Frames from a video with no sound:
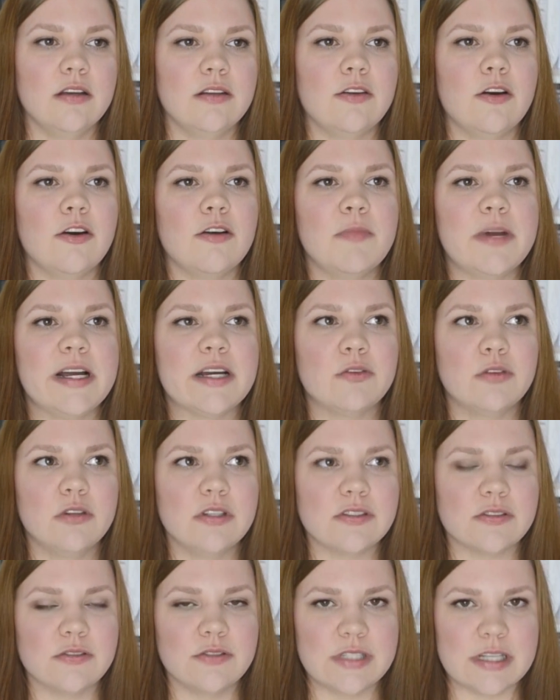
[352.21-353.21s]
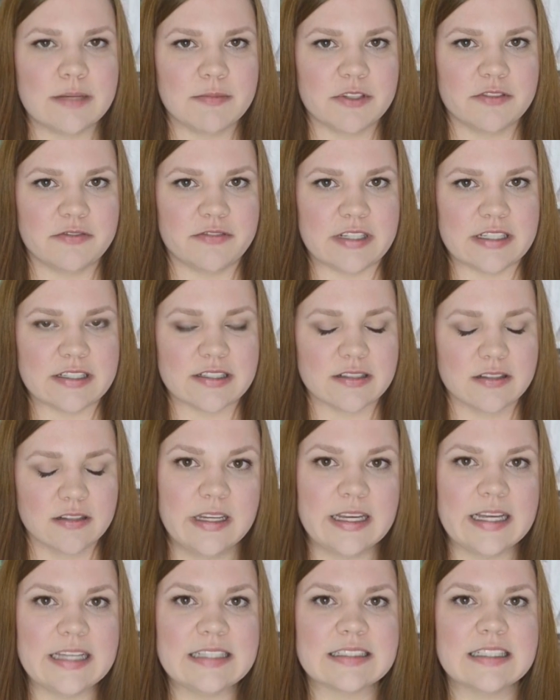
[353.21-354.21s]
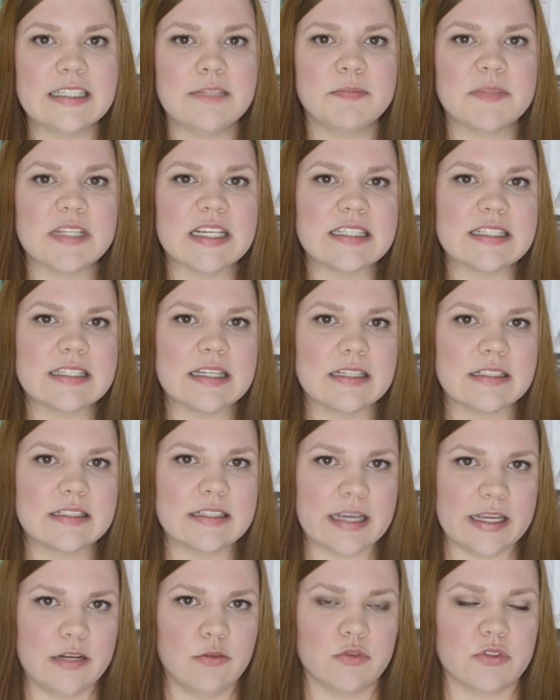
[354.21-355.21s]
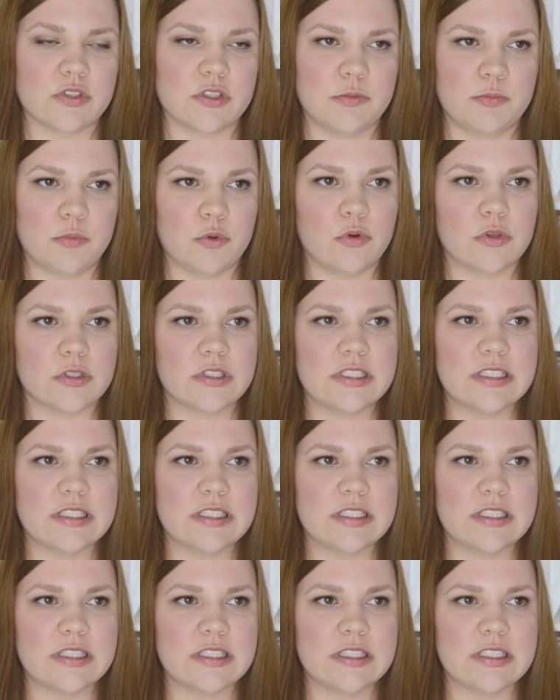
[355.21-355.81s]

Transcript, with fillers: Nochmal kurz zusammengefasst. Es gibt das Trennungsgebot.